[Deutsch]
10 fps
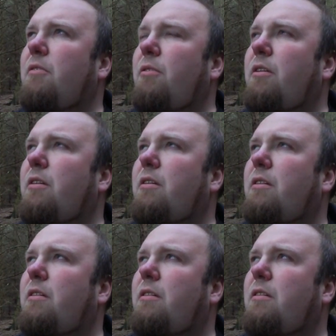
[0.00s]
Oder?
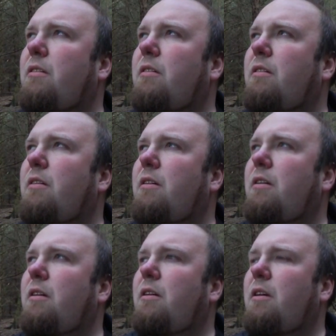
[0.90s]

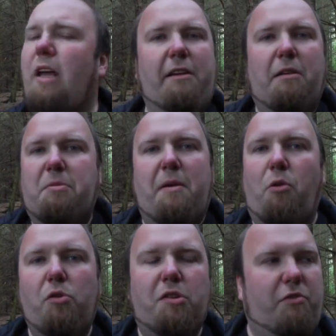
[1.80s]
Irgendwann habe ich mal
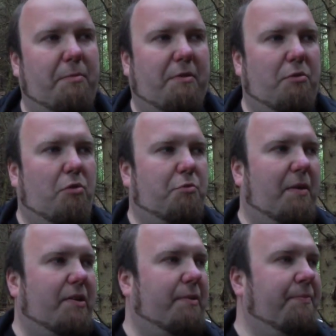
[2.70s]
LOL gestreamt, einfach nur aus
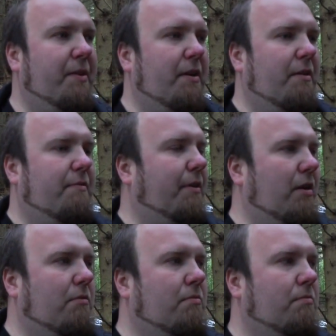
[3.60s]
Spaß.
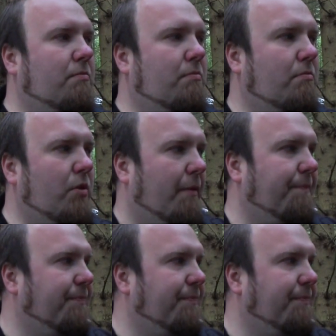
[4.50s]
Weil, ja.